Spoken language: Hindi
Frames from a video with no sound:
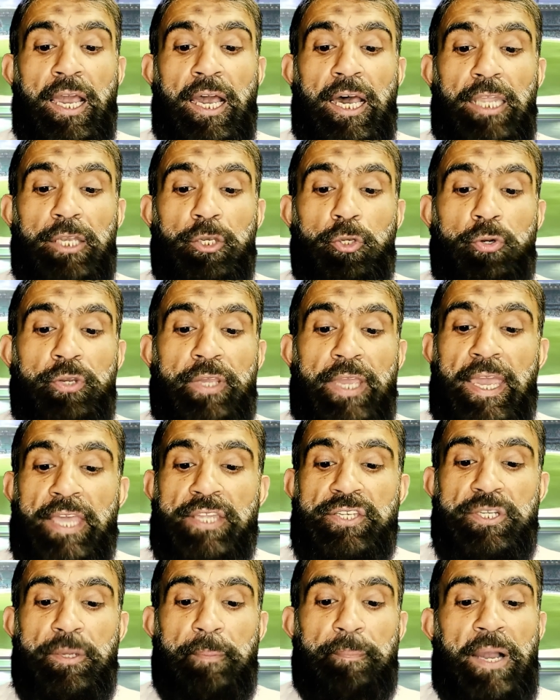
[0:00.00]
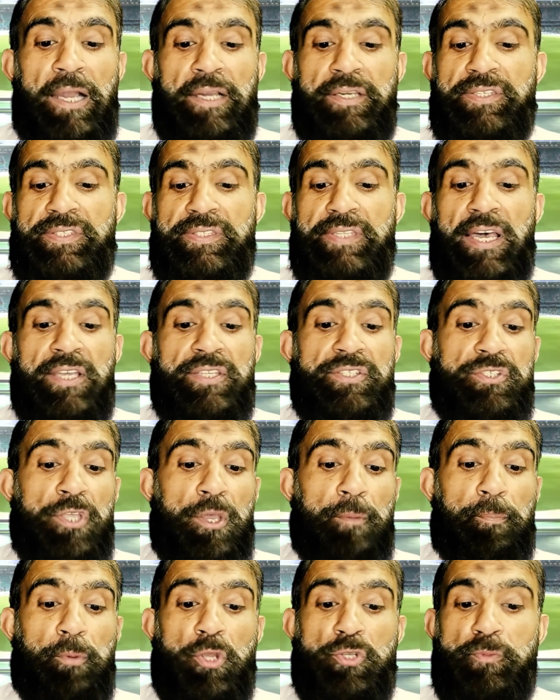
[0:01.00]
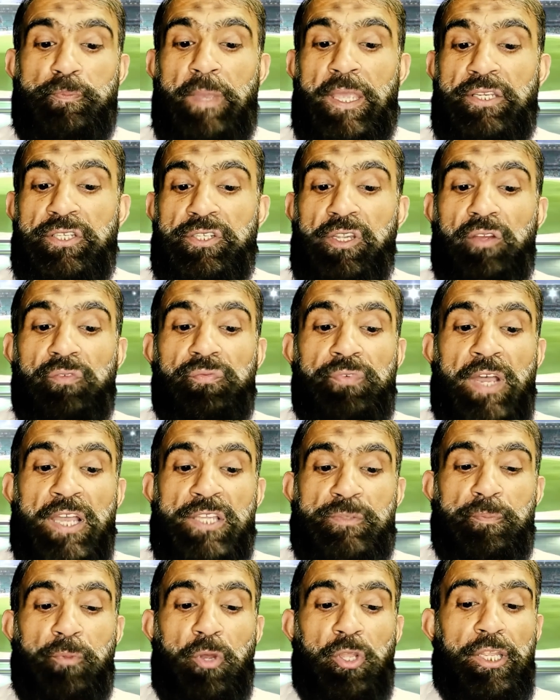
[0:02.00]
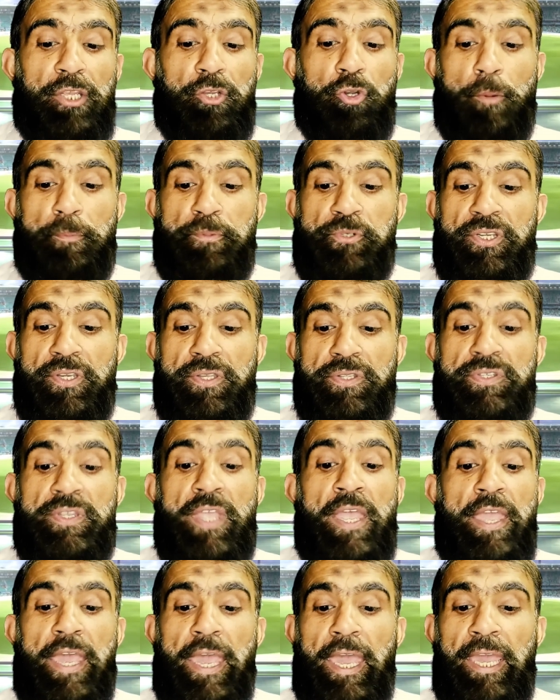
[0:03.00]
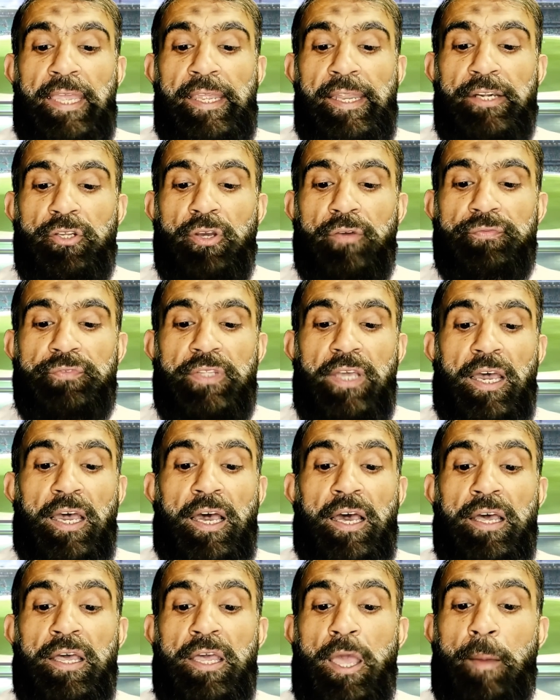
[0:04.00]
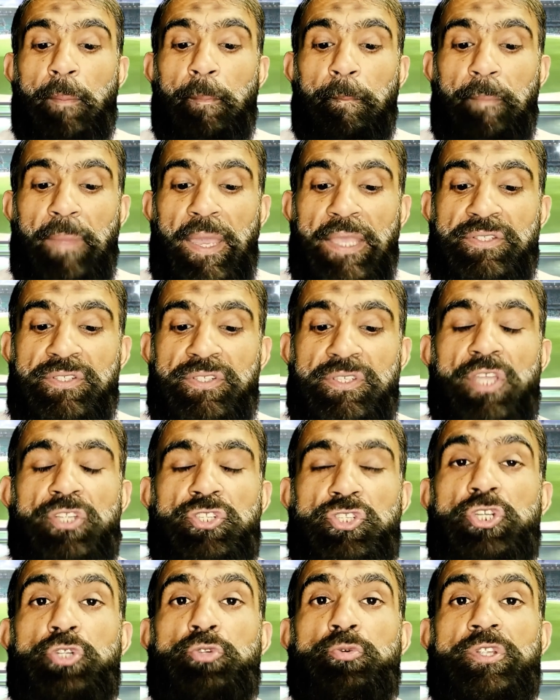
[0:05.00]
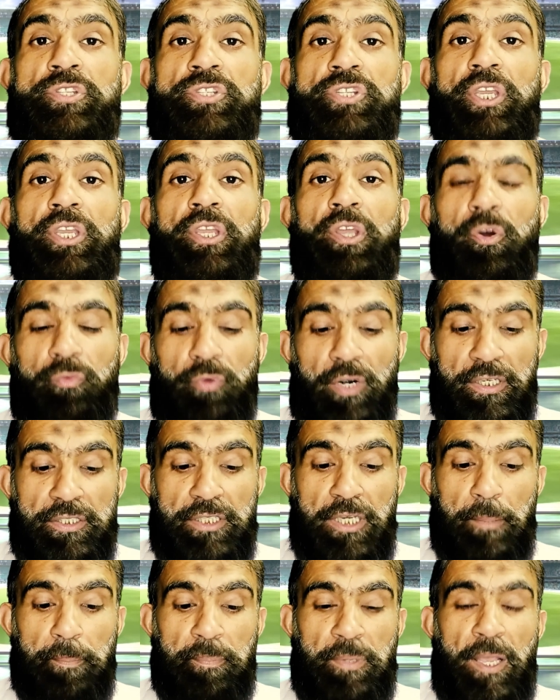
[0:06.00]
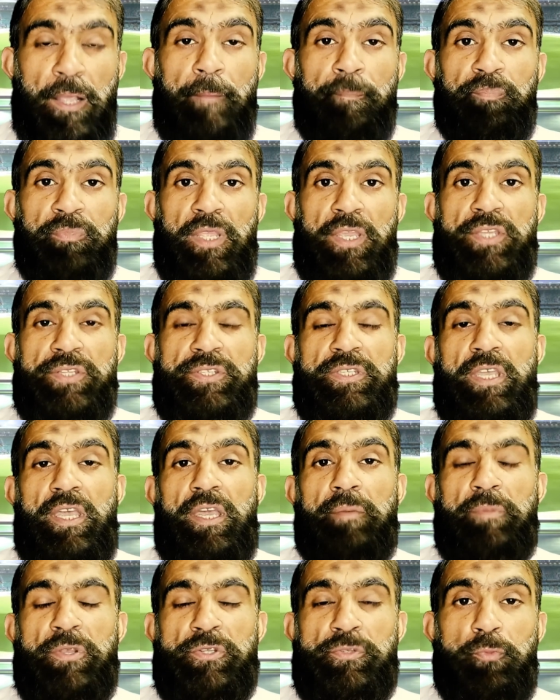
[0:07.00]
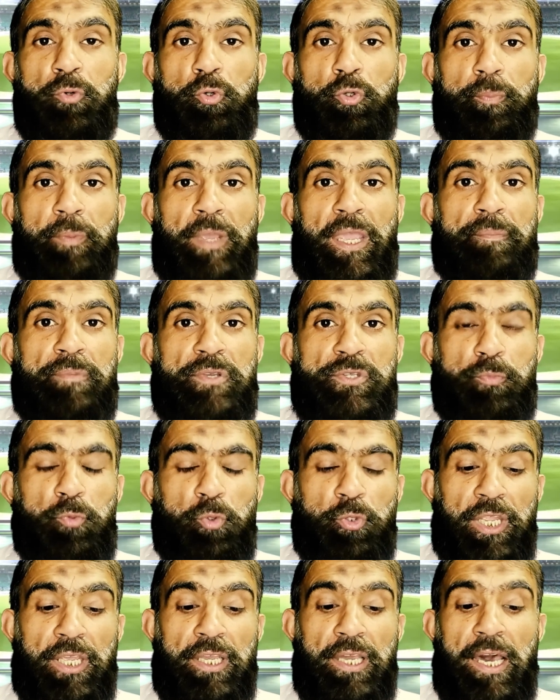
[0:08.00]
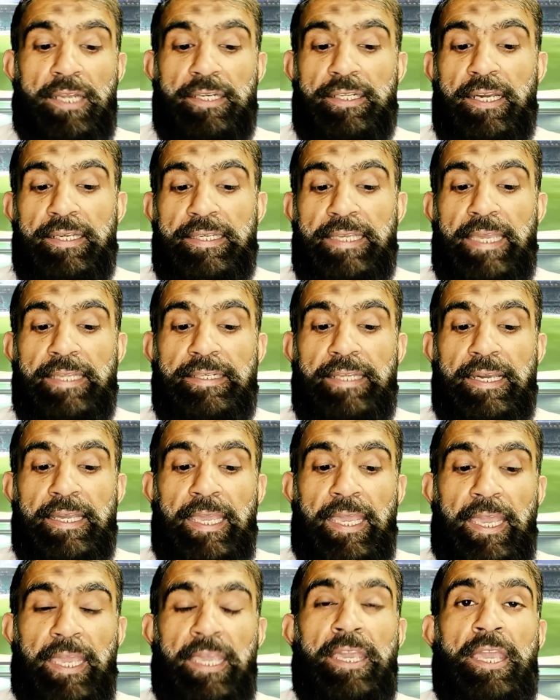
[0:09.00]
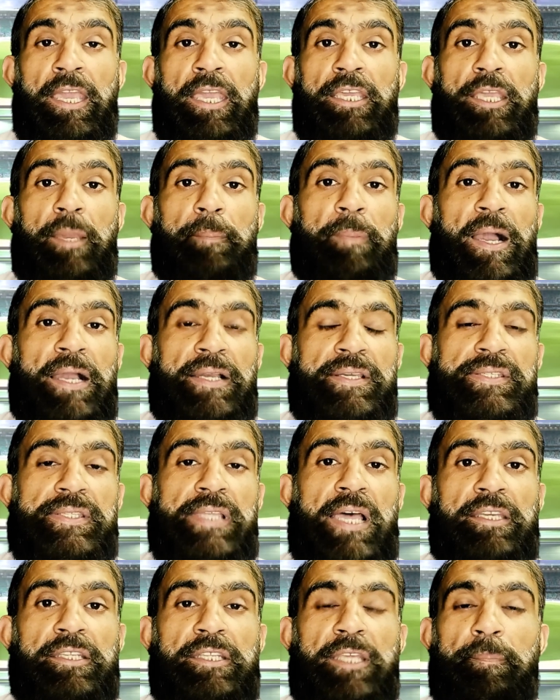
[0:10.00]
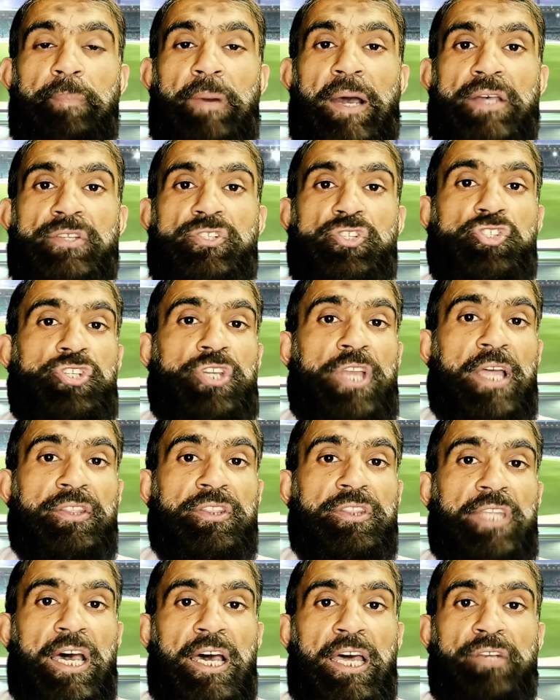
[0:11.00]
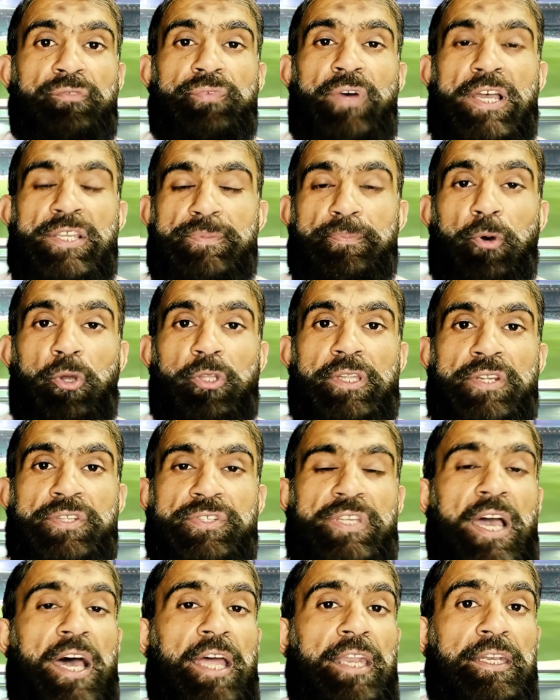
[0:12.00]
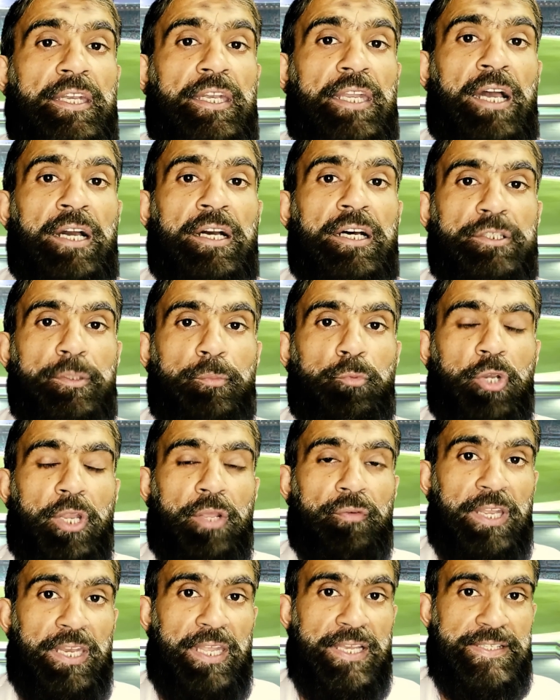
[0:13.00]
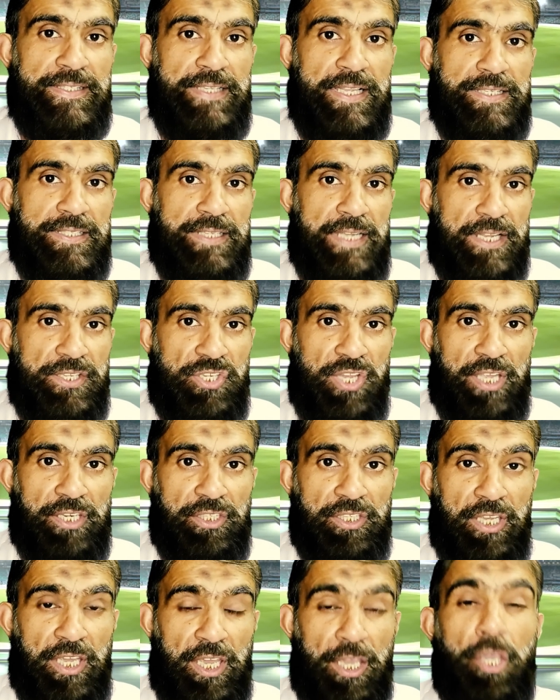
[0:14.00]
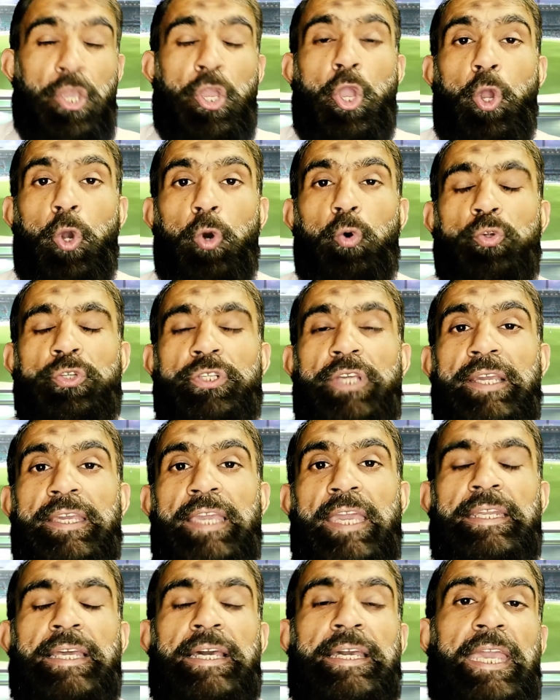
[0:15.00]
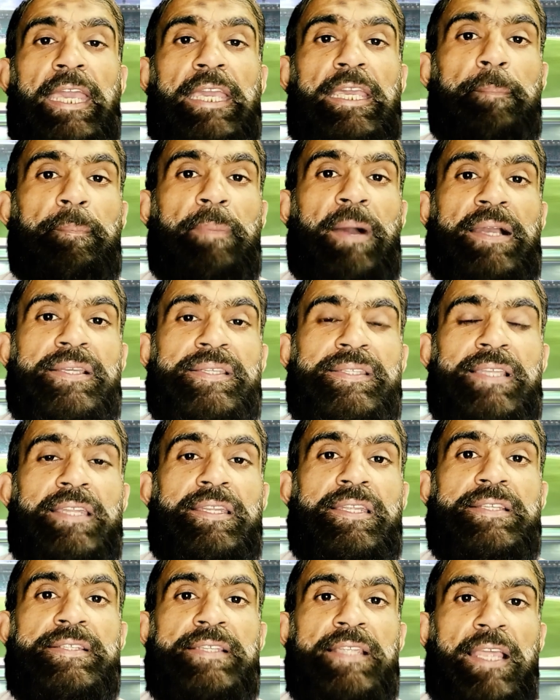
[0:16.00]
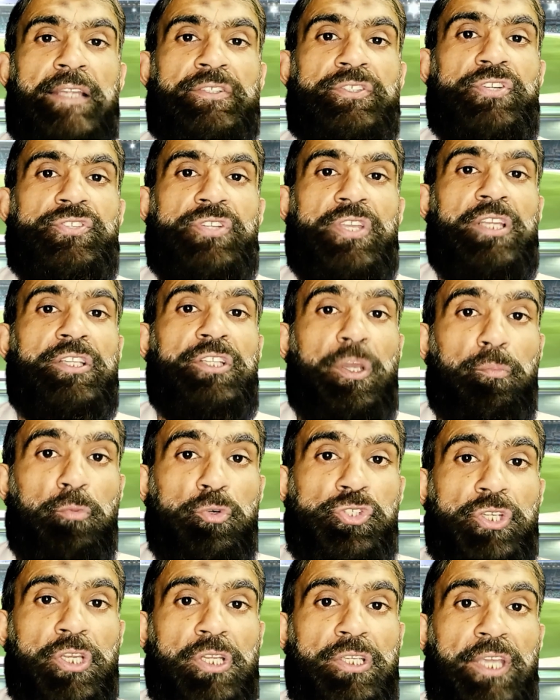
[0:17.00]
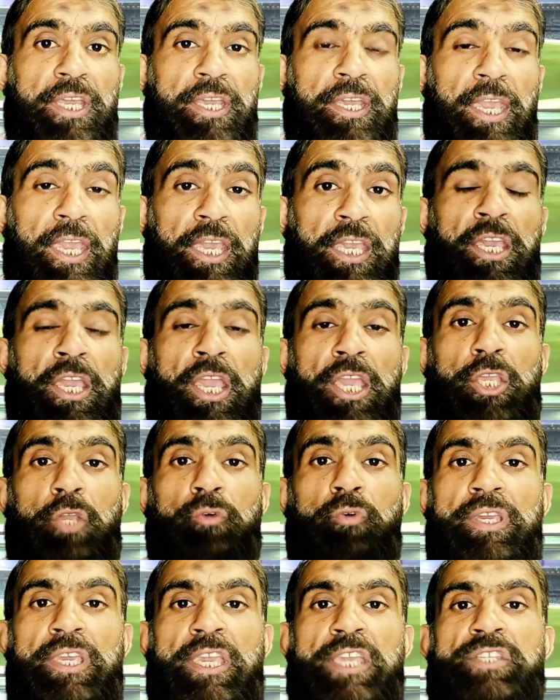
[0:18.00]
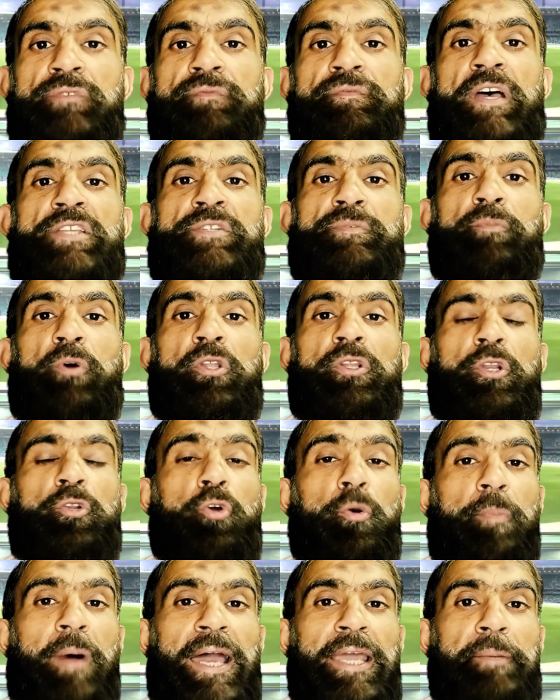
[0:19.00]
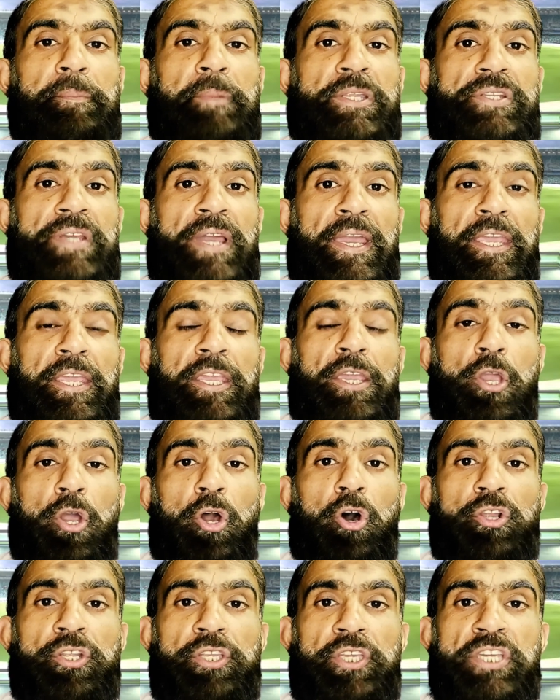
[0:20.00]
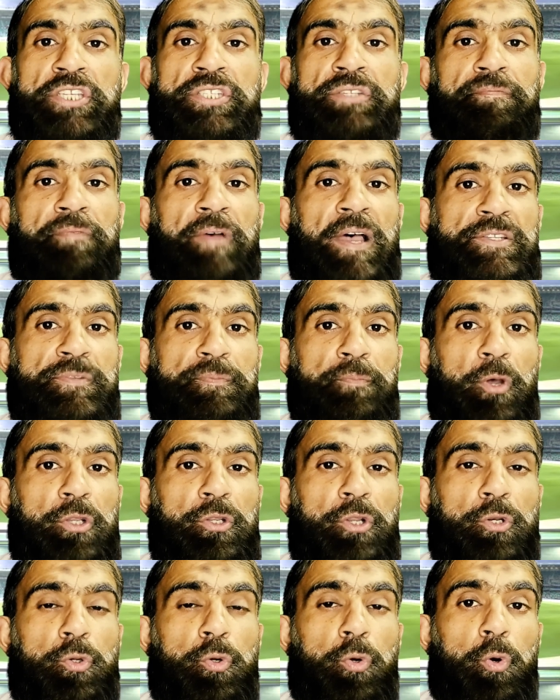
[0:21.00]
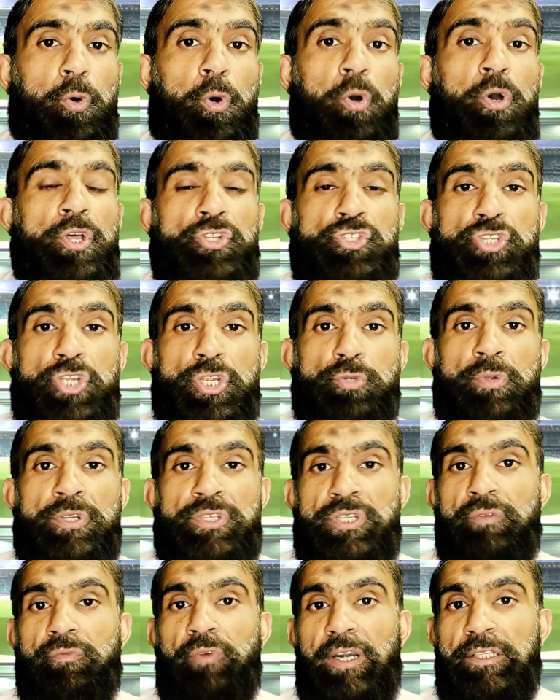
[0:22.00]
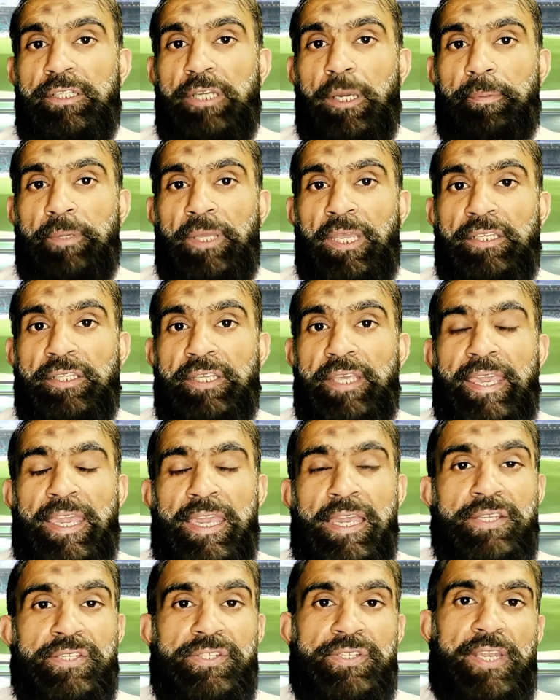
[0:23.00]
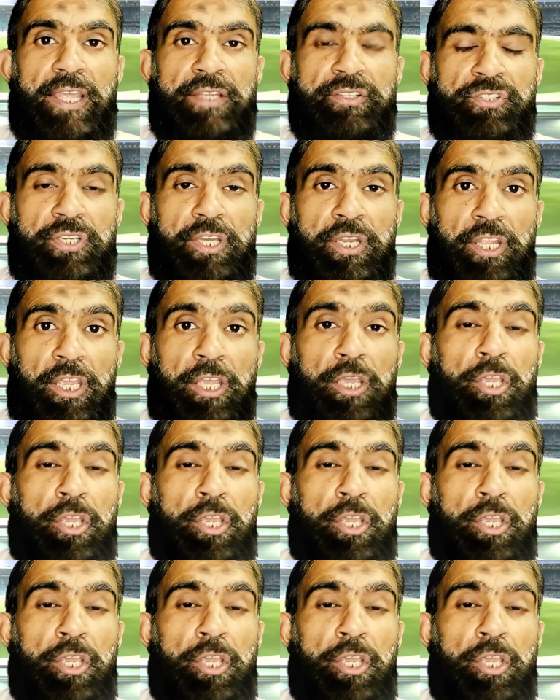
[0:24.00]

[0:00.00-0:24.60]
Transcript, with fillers: अ लुक एट पाकिस्तान प्रोस्पेक्टिव फास्ट बॉलिंग ऑप्शन अहेड ऑफ द मेन्स टी ट्वेंटी वर्ल्ड कप इस मजमून में मजमून नगार का कहना है कि पाकिस्तान के पास शानदार फास्ट बॉलर्स का ना ख़त्म होने वाला सिलसिला जारी है उनका कहना है कि पाकिस्तानी सिलेक्टर्स के लिए मुश्किल ये है कि वो किस फास्ट बॉलर को बाहर बिठाएं और किस फास्ट बॉलर को टी ट्वेंटी वर्ल्ड कप के लिए सिलेक्ट करें